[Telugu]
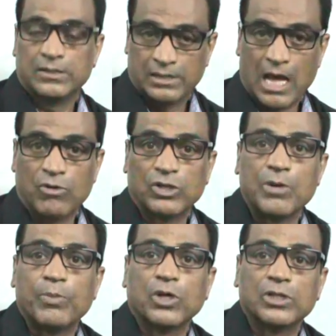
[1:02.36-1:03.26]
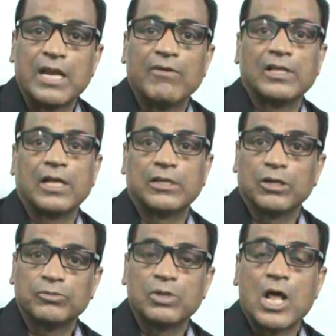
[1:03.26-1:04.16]
నా హృదయపూర్వక ధన్యవాదాలు
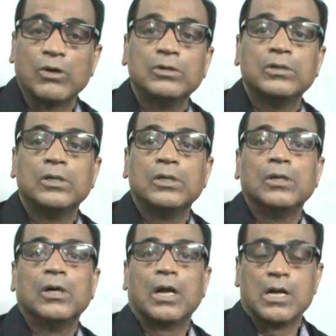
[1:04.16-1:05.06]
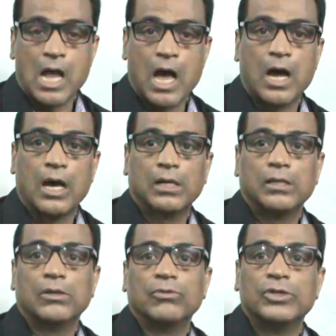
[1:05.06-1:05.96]
తెలుపుతున్నాను నా
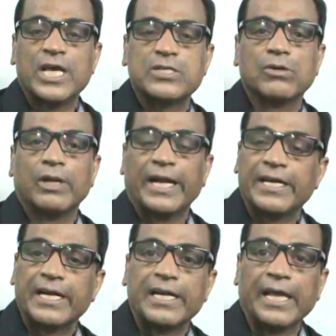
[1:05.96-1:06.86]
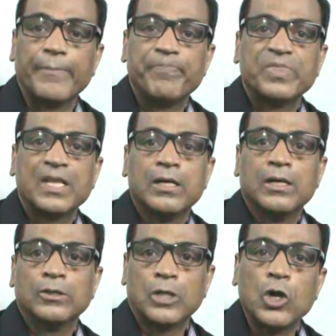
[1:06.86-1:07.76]
ఉద్దేశంలో ఏంటంటే
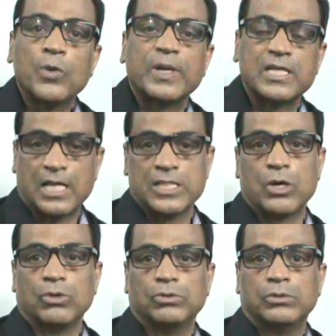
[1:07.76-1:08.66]
తెలుగు ప్రజలందరూ